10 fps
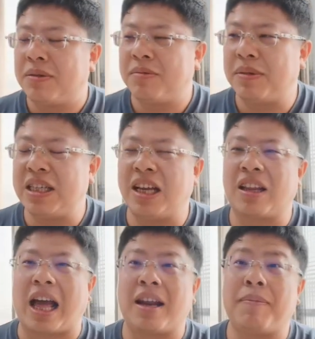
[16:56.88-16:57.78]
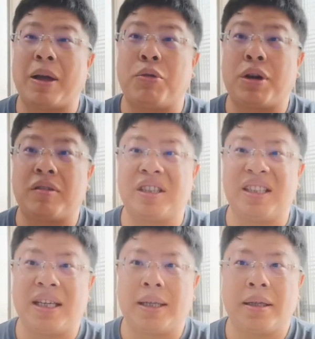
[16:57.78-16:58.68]
没想到塔利班活到
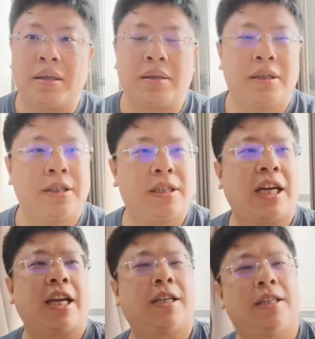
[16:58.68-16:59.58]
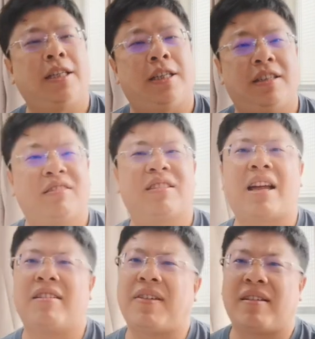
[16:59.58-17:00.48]
今天啊，而且还可以做
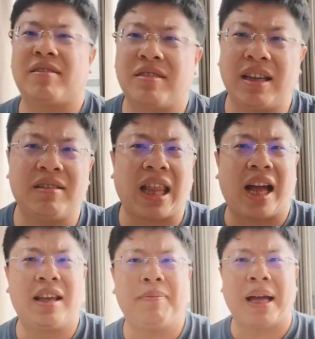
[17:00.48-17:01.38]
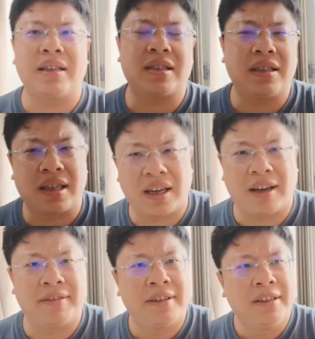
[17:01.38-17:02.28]
战略反攻。虽然说塔利班是一个
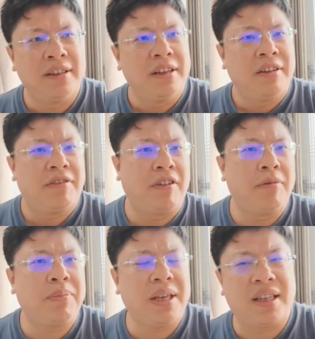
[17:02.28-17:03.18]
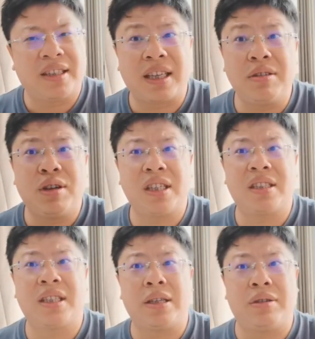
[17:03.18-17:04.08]
很封闭的神学
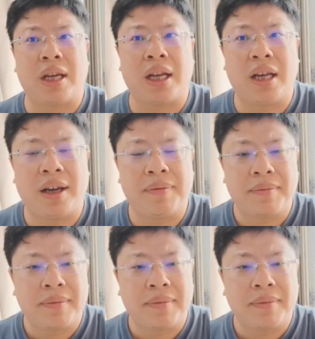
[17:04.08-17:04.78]
式政权哈。